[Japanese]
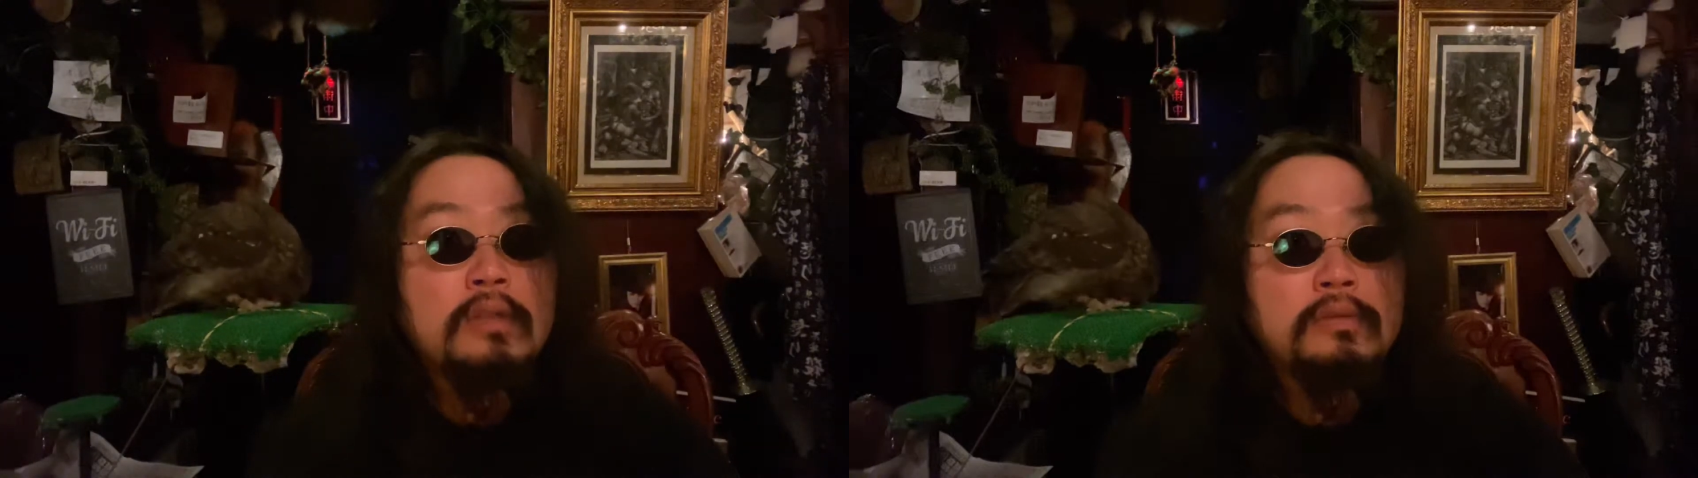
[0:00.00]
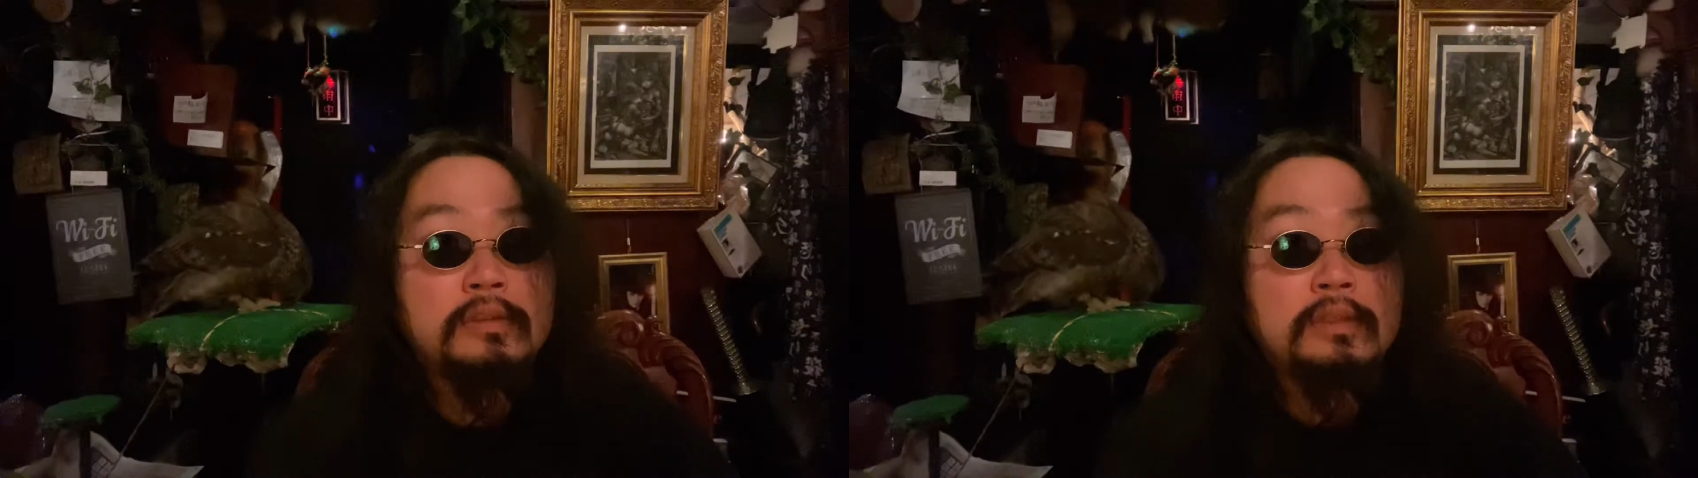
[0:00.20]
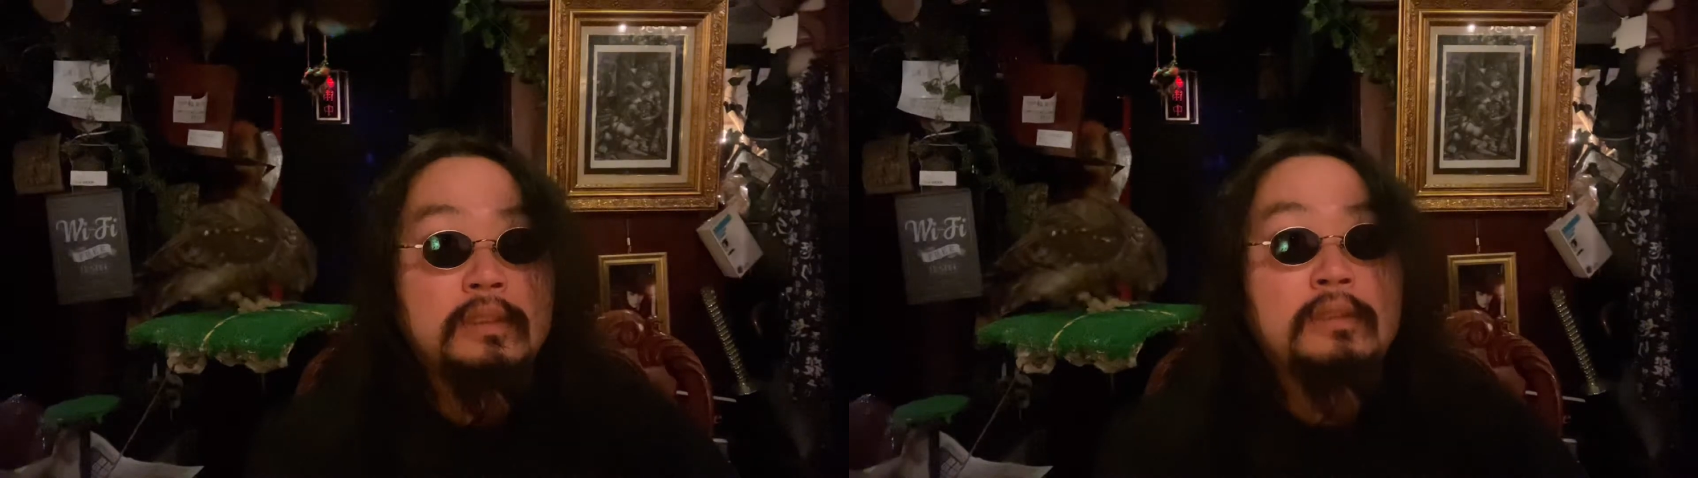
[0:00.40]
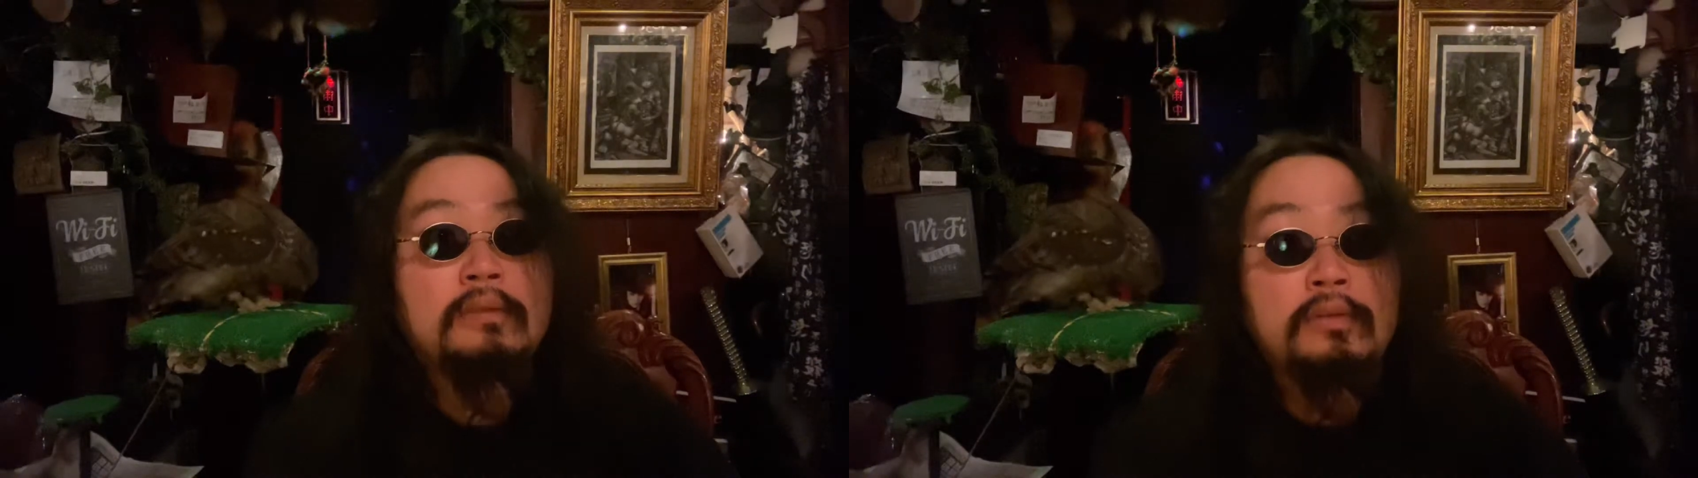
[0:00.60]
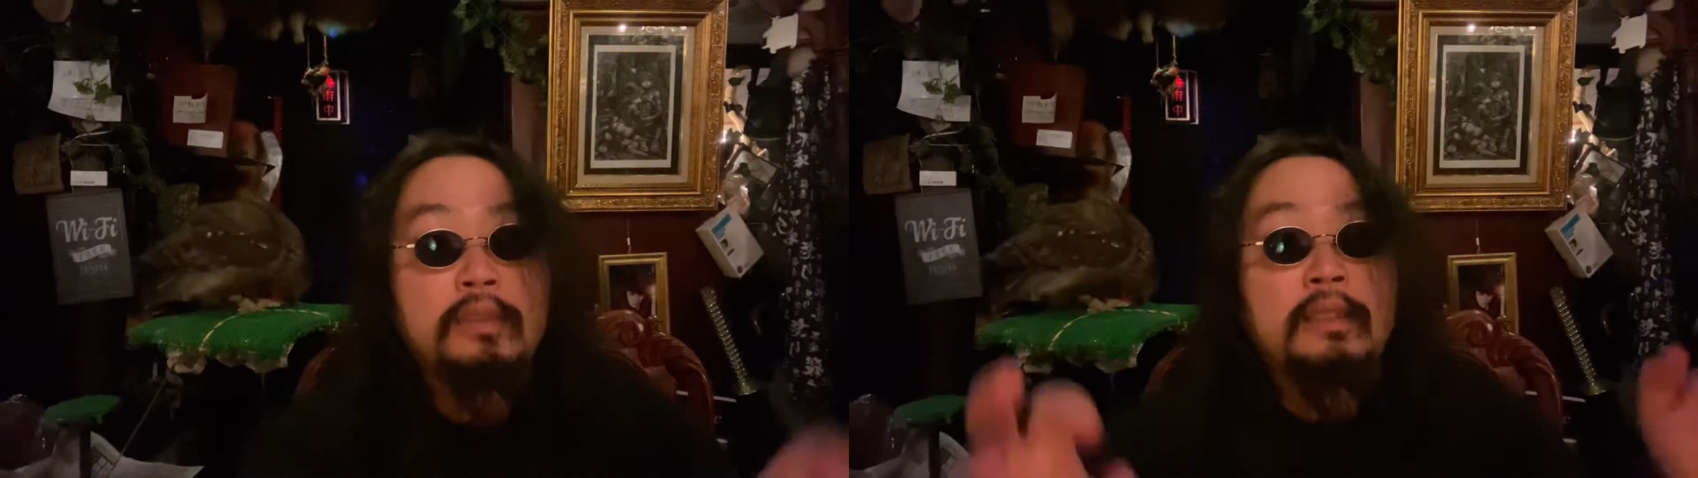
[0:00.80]
うち、
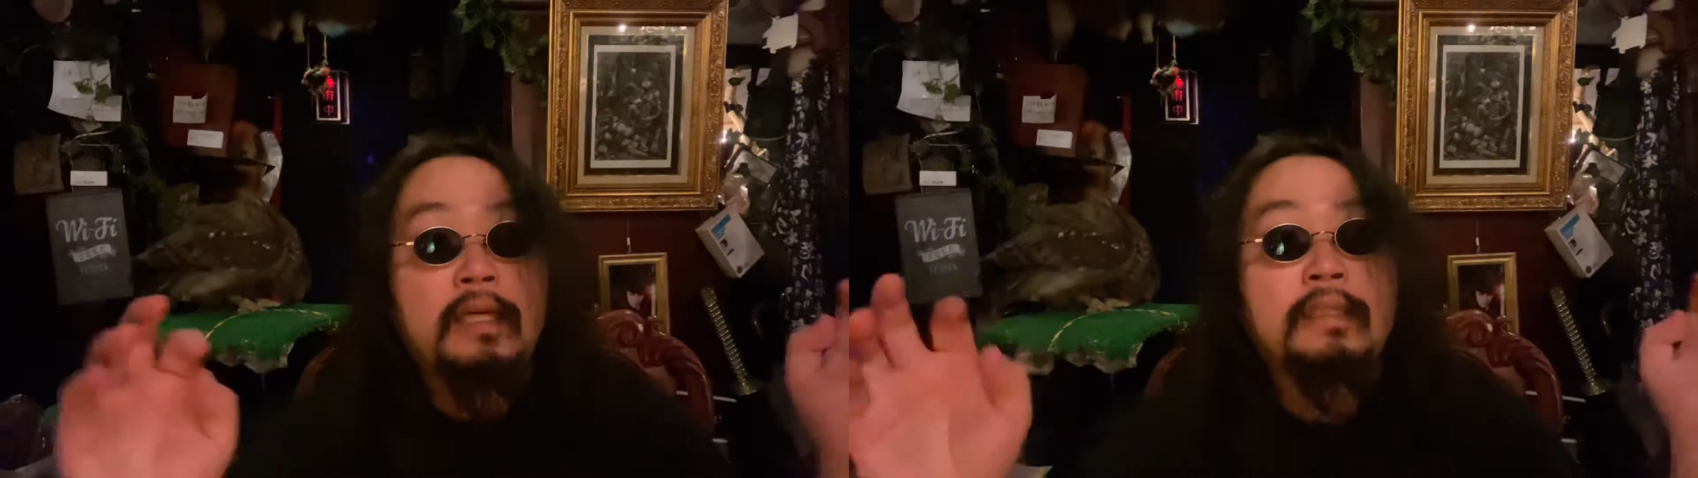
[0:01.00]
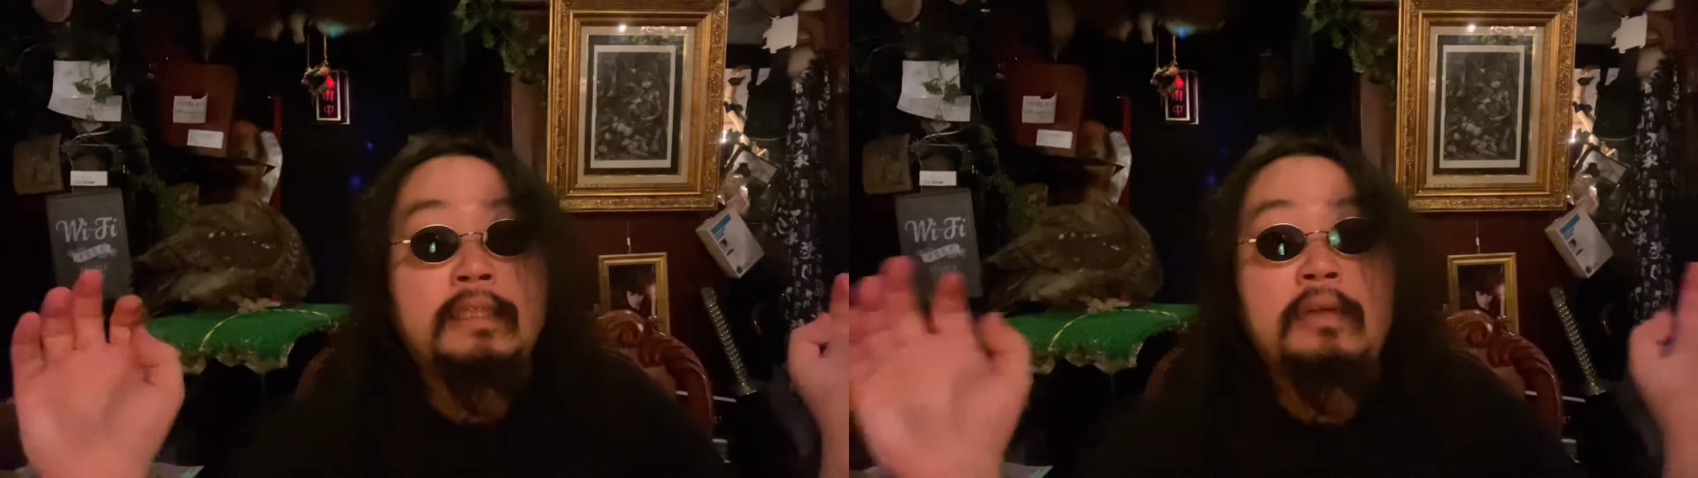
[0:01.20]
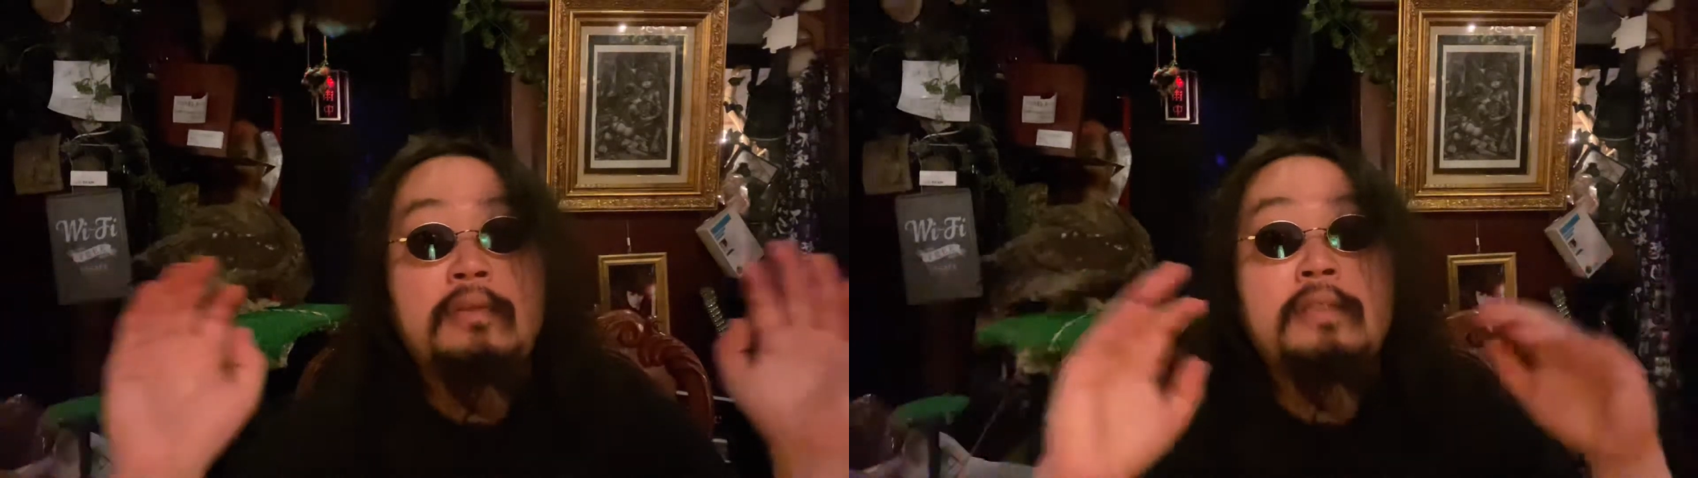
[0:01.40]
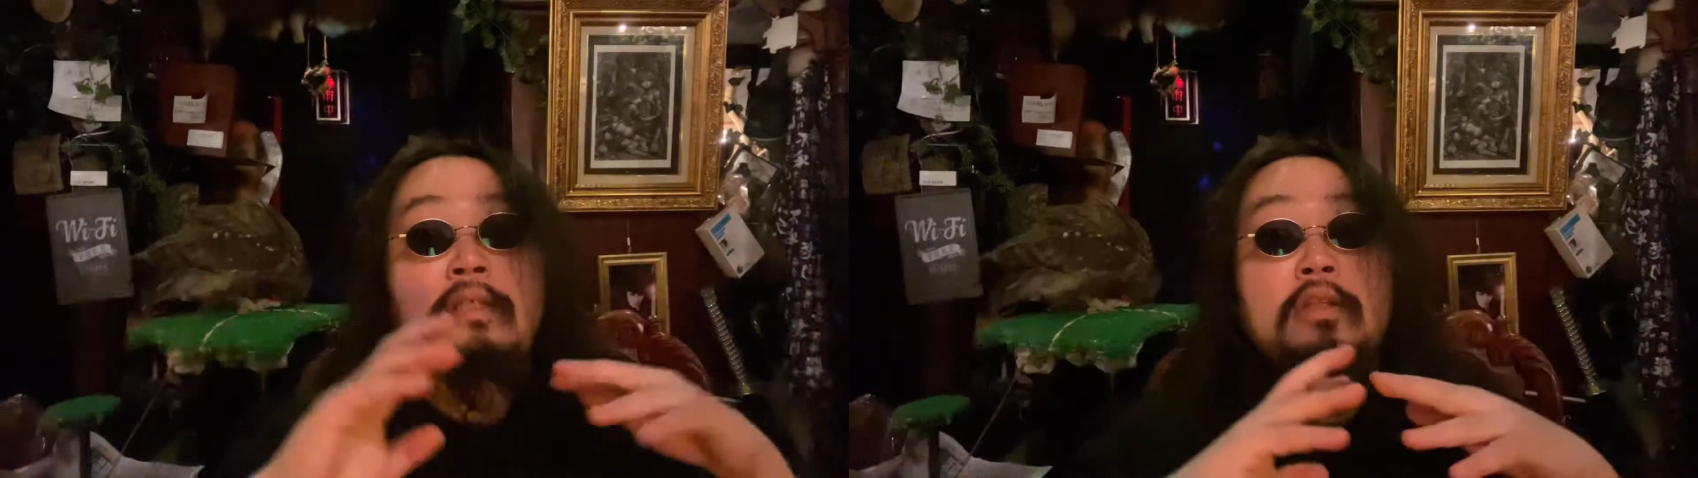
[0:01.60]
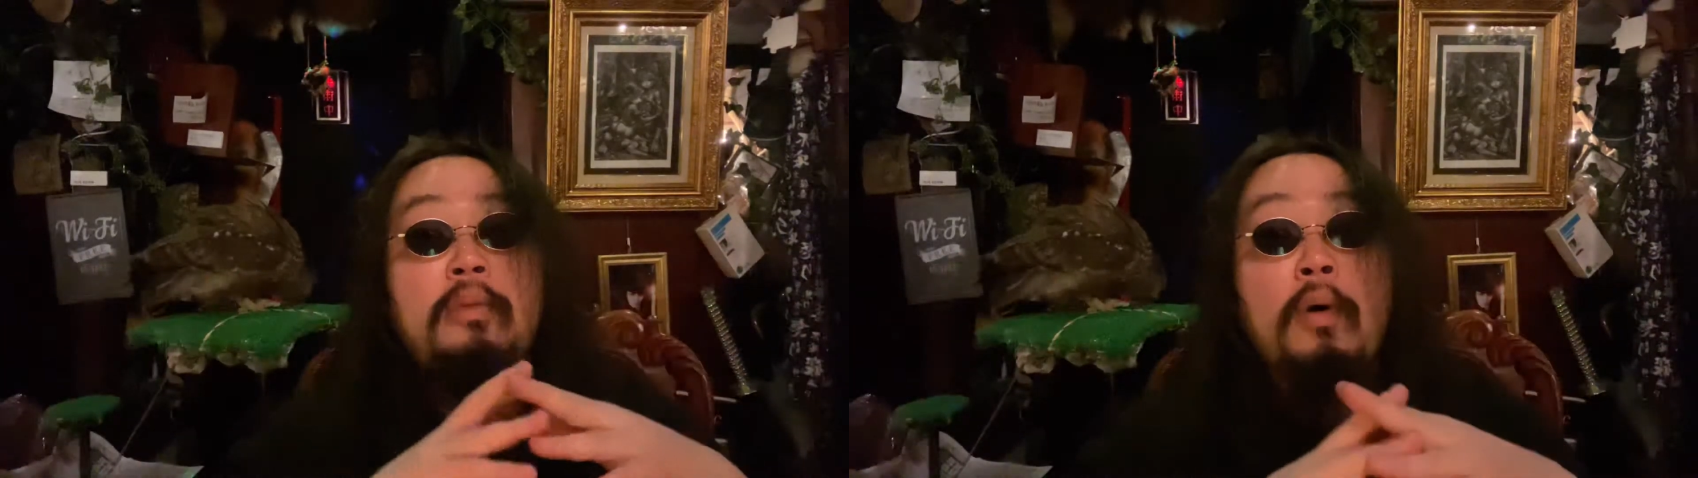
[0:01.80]
当店に飾ってるんです
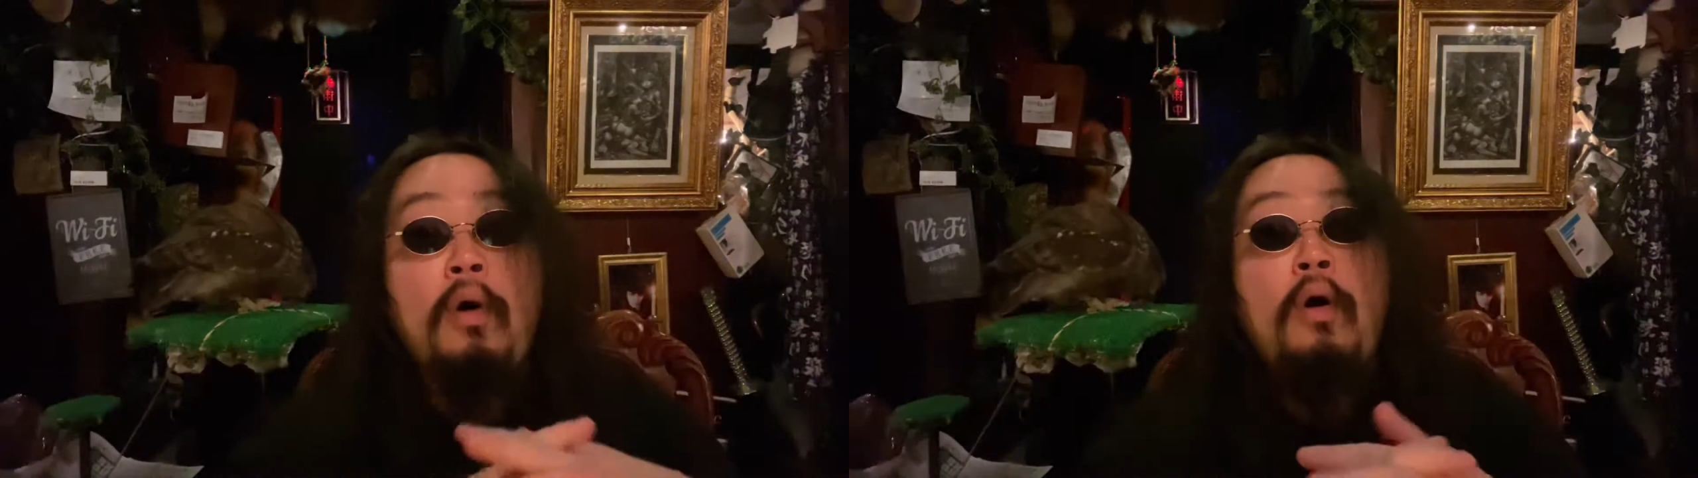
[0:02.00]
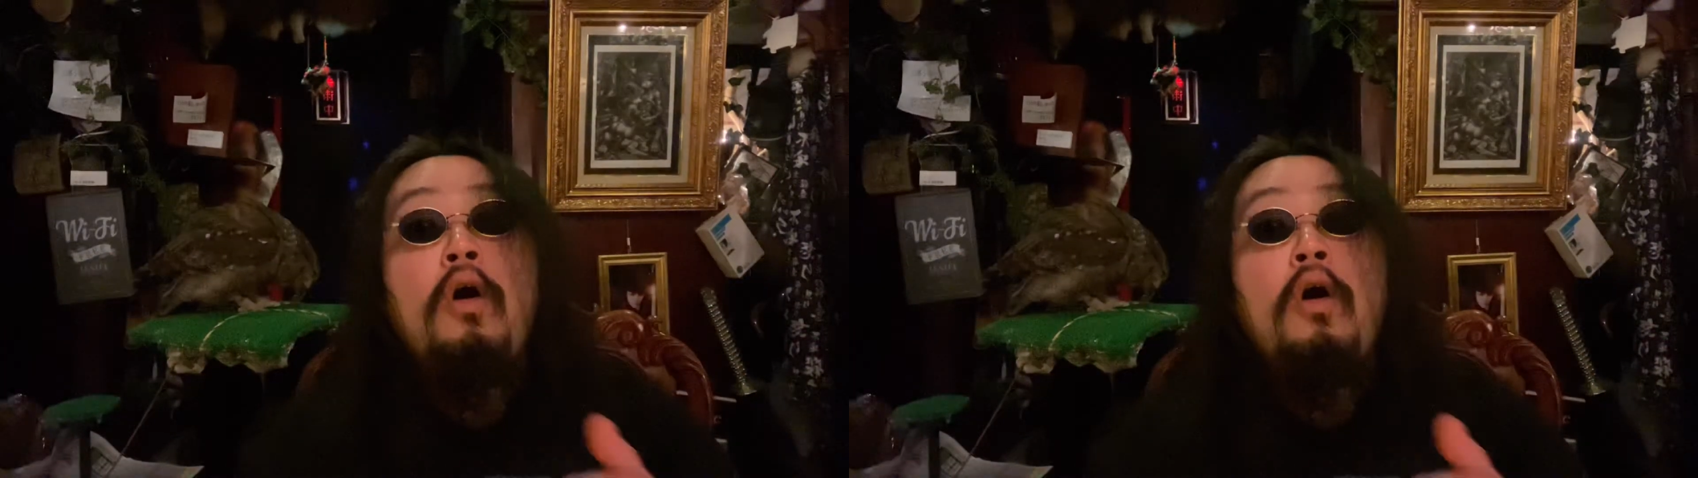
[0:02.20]
けども、